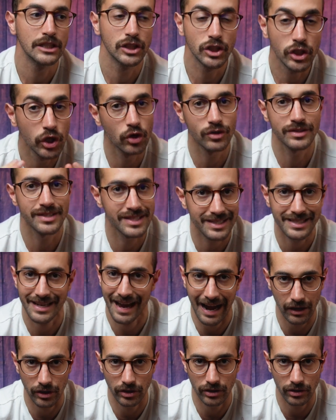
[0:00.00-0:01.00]
non
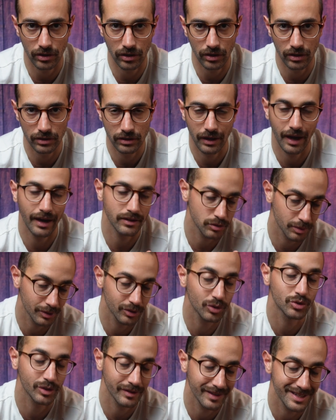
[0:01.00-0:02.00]
sanno, eh,
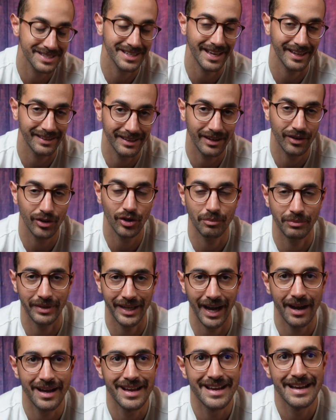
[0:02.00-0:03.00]
soprattutto università di
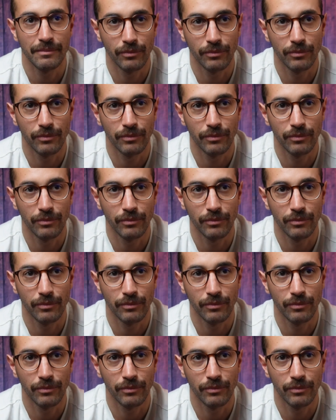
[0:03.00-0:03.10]
economia,